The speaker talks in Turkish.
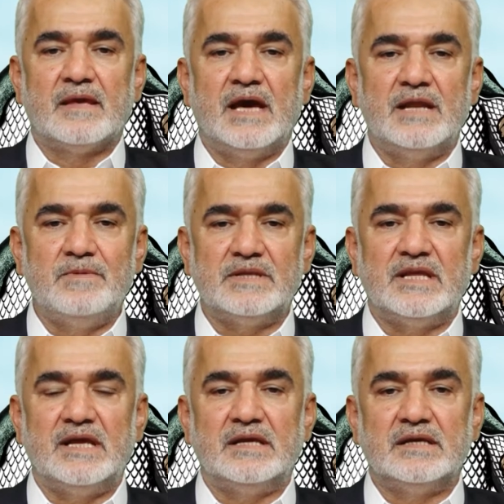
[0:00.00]

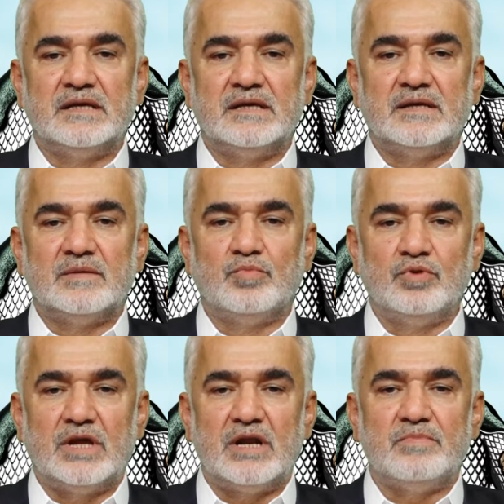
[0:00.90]
Elbette
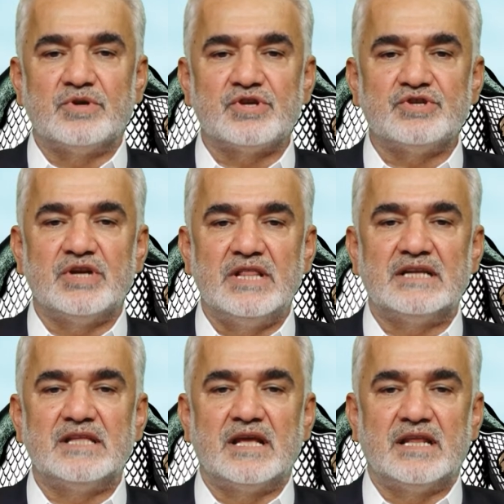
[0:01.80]
bunlara başka şeyler
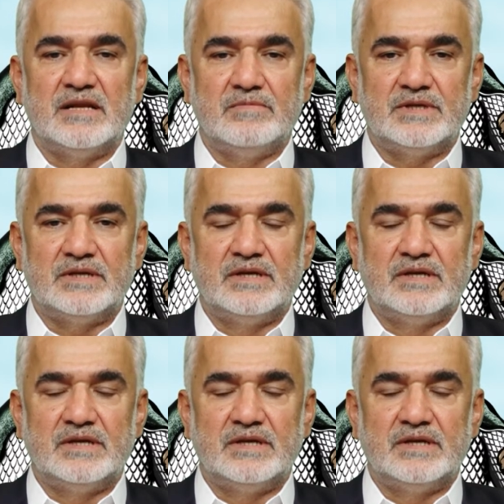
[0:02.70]
de eklenebilir.